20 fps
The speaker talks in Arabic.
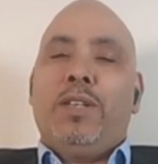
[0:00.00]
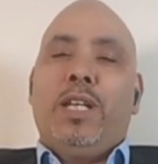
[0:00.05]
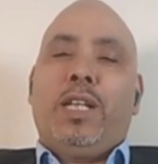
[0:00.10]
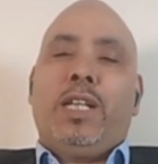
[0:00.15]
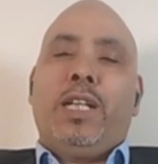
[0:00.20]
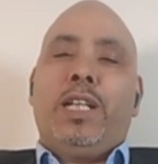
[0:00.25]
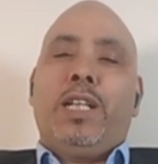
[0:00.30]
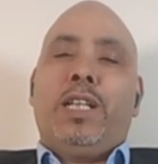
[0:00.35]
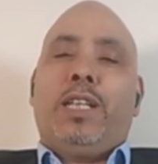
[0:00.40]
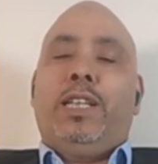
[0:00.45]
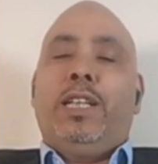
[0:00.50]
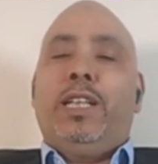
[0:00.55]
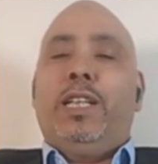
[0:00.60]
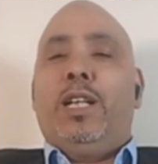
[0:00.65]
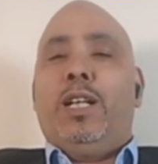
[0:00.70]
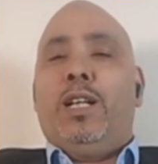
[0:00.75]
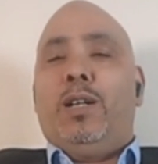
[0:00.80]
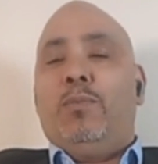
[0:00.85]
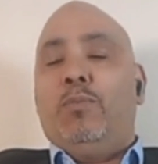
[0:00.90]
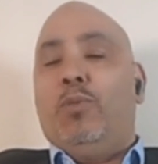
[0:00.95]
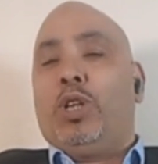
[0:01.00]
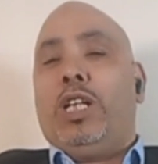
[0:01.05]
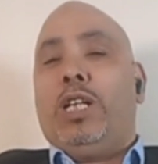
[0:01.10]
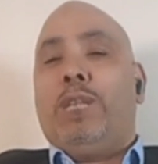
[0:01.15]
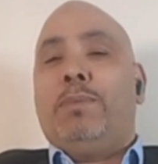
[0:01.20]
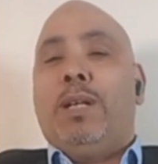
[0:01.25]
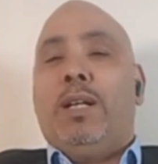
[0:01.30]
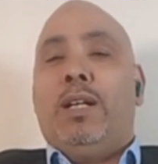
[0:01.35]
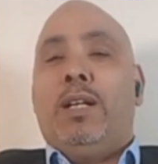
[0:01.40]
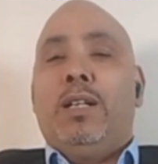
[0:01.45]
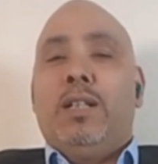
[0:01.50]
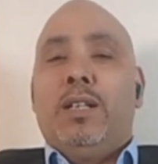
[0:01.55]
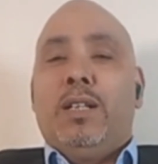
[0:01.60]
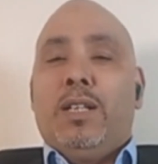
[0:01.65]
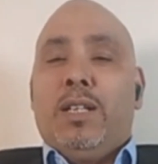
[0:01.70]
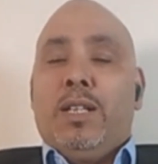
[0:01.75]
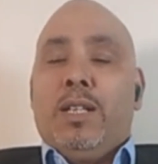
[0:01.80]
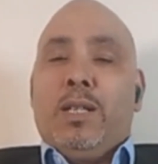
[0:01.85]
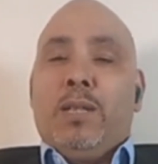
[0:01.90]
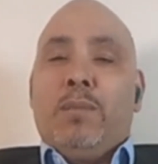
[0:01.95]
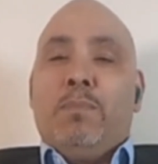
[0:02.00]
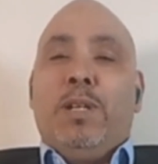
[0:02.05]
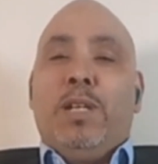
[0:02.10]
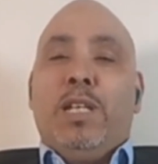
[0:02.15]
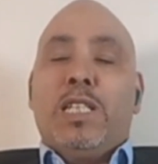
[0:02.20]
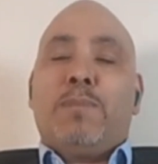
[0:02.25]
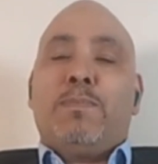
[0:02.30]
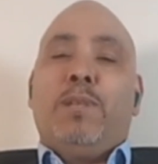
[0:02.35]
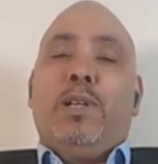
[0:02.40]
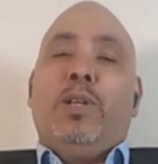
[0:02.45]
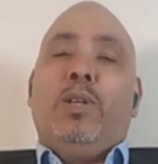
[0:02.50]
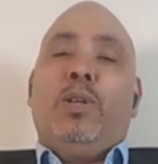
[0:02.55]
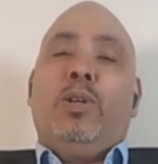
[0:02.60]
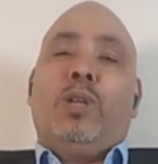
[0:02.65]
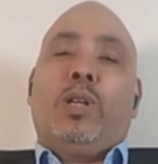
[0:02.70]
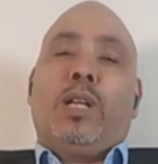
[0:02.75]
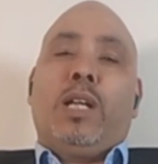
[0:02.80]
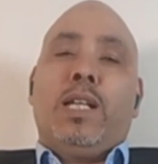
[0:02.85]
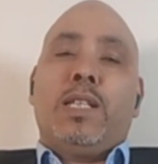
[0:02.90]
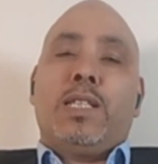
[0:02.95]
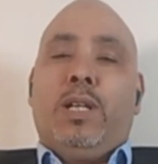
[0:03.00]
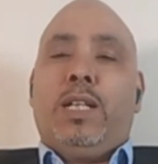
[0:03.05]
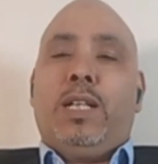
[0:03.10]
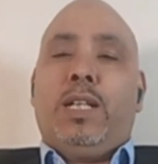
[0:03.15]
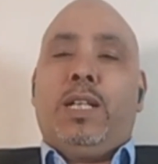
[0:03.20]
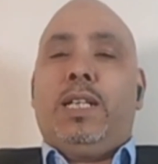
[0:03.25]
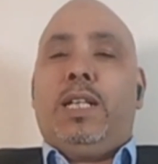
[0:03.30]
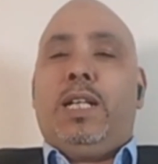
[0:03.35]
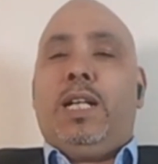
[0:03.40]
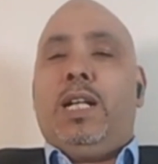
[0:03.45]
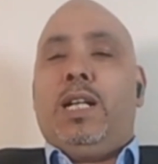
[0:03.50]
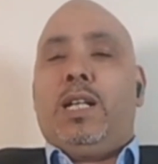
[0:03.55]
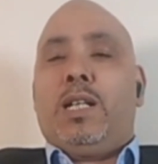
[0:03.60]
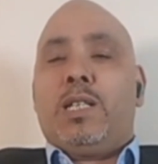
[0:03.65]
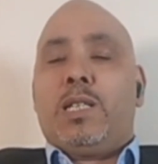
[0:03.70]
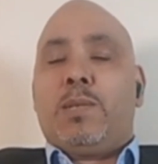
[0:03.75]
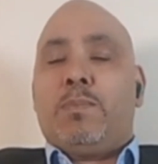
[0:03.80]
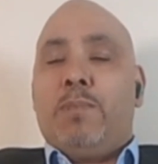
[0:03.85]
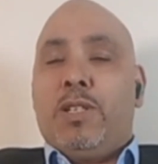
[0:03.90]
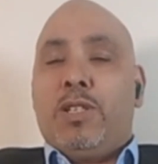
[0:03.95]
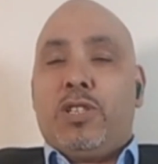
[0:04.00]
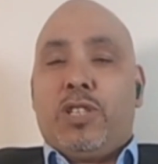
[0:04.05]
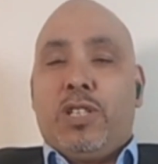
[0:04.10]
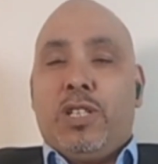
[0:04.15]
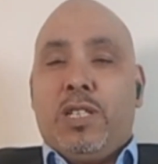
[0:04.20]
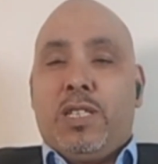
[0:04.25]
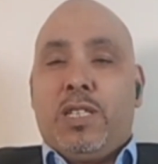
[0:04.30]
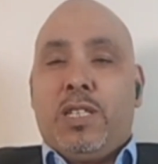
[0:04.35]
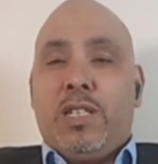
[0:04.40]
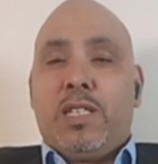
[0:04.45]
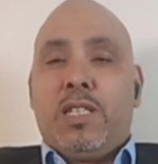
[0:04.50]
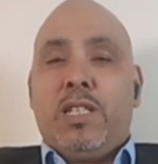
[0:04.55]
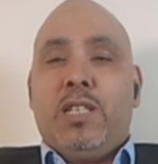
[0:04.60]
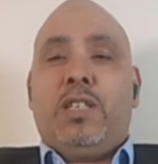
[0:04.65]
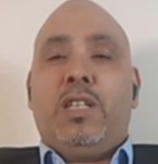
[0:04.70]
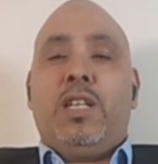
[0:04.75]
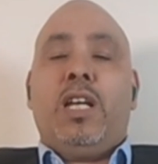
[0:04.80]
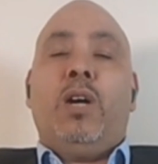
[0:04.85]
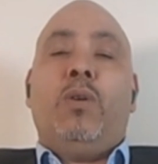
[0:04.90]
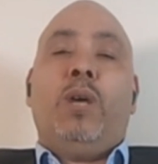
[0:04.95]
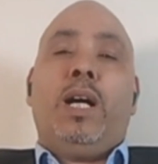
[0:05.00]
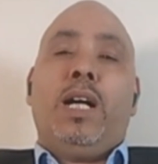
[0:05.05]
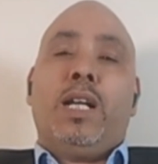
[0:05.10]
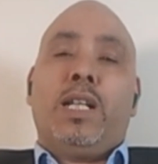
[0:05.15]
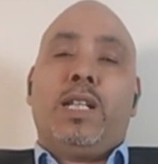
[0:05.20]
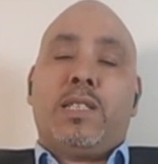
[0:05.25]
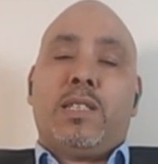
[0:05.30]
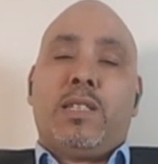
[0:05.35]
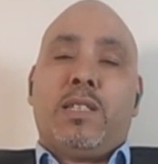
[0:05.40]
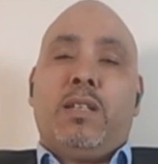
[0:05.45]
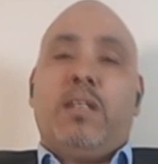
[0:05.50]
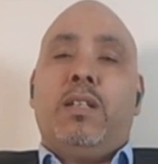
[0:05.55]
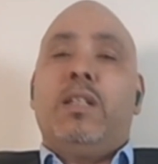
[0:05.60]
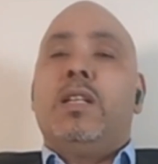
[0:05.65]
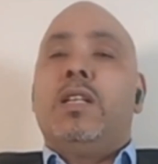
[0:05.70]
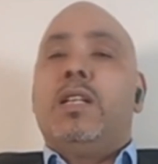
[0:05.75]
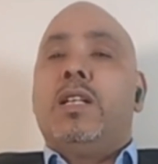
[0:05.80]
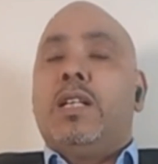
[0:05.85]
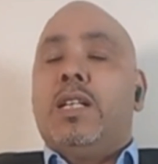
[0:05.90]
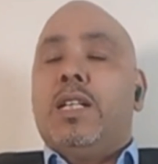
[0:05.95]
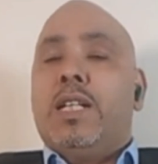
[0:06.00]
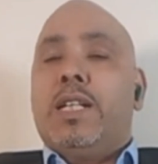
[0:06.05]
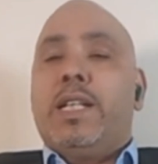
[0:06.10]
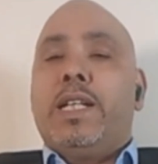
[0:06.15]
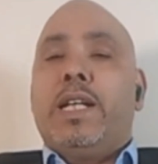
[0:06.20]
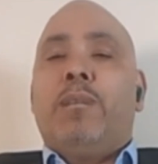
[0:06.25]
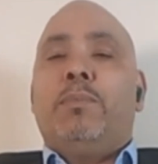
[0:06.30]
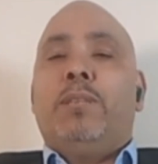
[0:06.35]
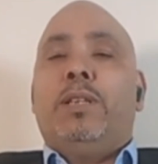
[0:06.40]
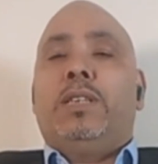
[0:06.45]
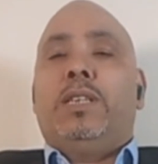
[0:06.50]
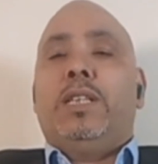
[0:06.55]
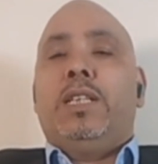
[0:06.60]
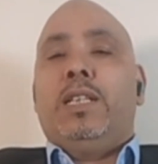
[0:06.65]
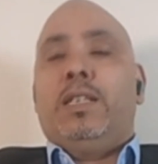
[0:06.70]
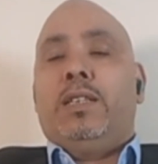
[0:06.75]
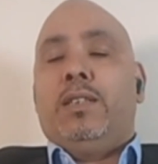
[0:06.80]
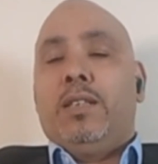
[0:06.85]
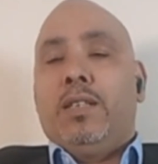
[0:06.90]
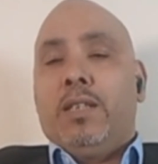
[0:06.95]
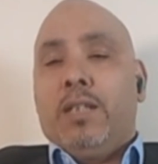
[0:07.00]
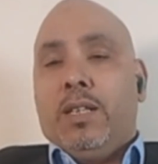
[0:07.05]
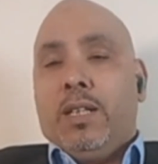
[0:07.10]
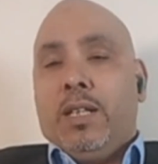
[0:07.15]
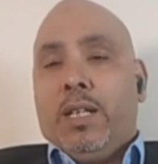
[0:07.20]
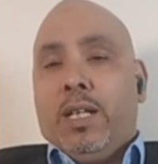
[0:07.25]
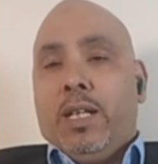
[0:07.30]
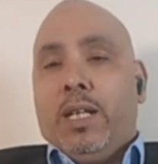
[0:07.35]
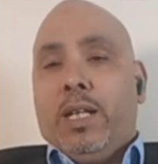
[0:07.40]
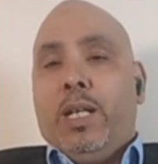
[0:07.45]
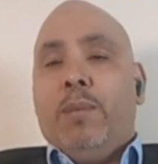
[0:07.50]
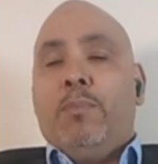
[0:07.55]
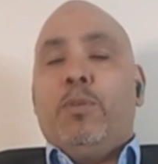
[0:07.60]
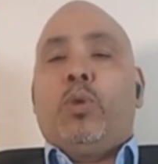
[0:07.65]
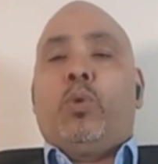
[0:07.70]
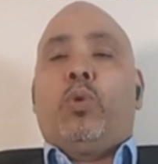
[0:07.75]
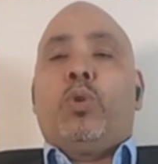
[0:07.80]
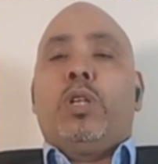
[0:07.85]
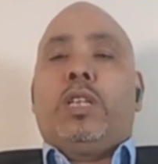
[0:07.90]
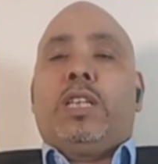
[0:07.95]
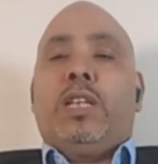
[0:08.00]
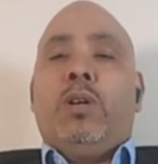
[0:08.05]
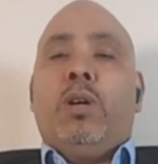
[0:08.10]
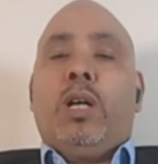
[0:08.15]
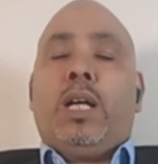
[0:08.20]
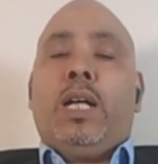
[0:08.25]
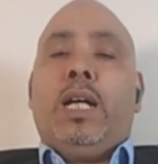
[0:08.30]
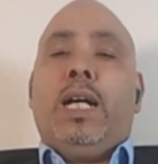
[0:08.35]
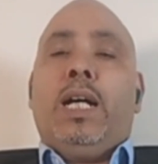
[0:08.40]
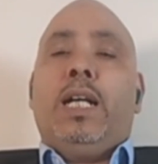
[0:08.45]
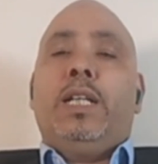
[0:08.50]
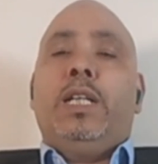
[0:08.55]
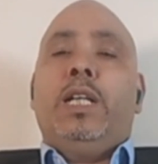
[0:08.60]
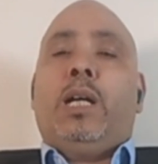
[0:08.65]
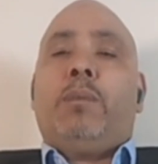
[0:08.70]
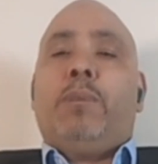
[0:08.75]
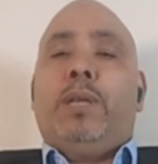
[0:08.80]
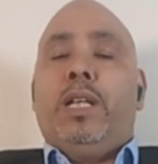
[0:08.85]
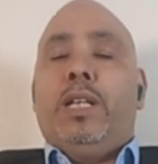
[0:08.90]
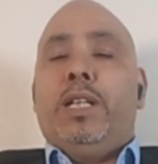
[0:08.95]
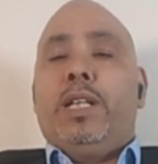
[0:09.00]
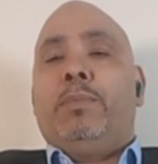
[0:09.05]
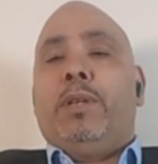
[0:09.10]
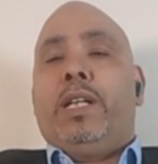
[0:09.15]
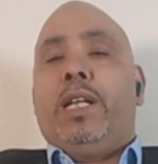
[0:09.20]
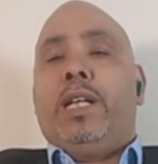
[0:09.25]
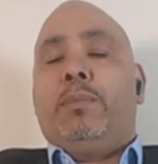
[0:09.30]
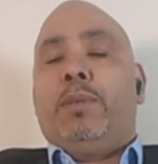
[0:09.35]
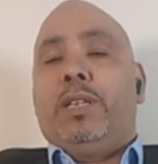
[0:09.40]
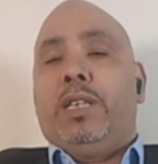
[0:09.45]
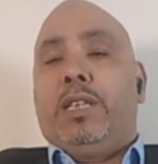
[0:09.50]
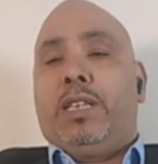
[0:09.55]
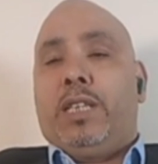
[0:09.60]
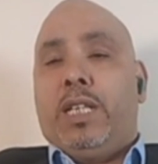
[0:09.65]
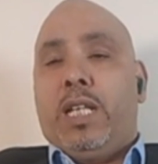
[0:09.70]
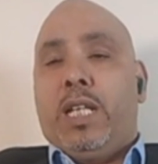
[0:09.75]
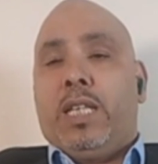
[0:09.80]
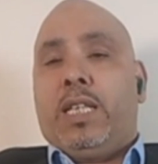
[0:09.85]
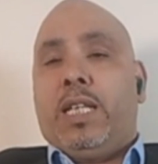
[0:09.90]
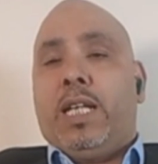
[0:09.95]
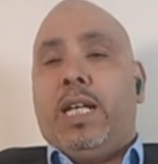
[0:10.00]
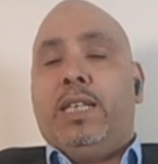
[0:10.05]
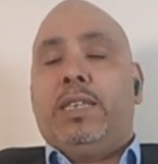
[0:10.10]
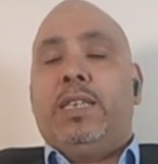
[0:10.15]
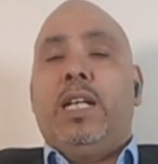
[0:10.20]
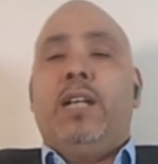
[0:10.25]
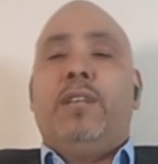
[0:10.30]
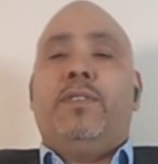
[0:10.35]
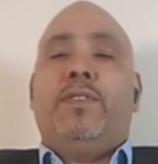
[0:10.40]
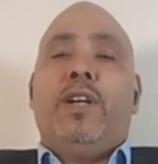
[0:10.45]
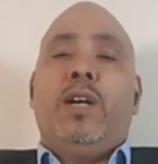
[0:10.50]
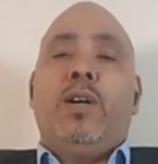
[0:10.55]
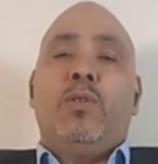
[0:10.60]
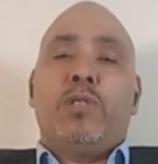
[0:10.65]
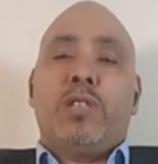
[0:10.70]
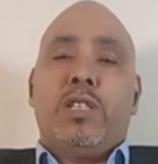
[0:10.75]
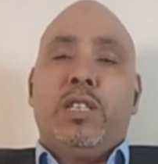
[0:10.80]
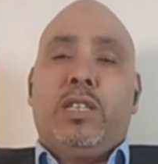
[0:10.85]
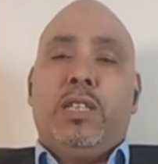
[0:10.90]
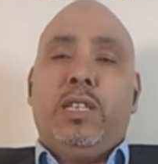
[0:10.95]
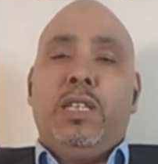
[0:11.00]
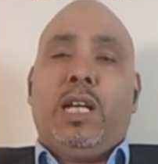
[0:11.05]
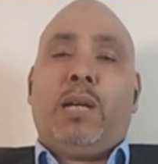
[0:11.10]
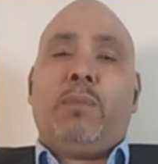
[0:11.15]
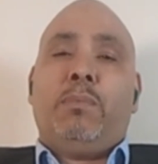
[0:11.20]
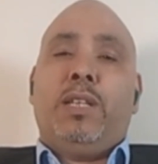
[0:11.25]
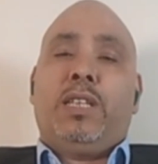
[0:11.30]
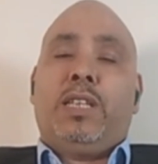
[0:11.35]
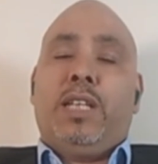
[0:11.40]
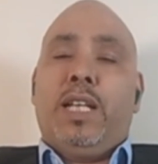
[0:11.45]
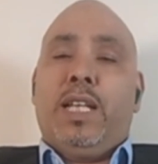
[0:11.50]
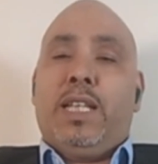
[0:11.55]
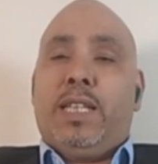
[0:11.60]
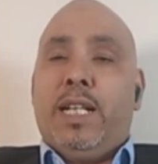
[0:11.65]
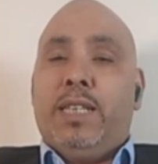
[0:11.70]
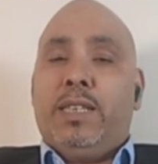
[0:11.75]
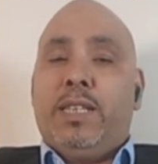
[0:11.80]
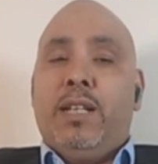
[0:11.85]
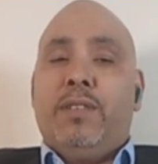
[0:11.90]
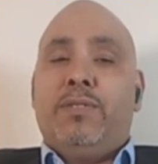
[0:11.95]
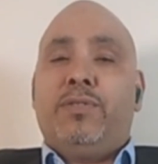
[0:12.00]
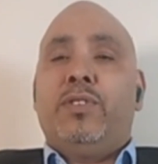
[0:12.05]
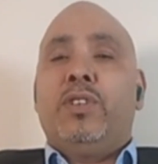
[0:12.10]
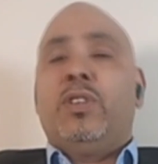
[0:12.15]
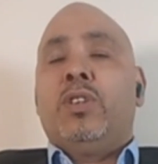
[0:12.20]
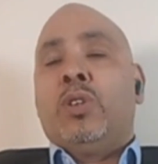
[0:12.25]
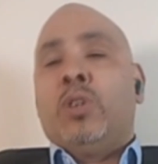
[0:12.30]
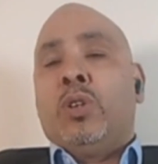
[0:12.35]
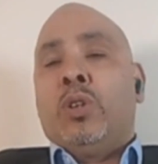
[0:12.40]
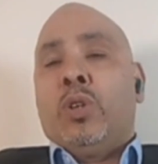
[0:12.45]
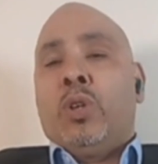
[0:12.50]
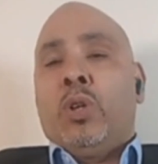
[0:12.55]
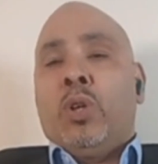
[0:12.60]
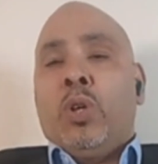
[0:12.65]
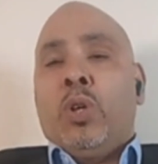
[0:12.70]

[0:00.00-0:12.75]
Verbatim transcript: الليلة الماضية كانت ليلة مرعبة بالنسبة للحراس سواء كان حارس مانشستر سيتي أو حارس ريال مدريد لم نكن نتوقع أن يقبل ريال مدريد ثلاث أهداف أو سيتي يقبل ثلاث أهداف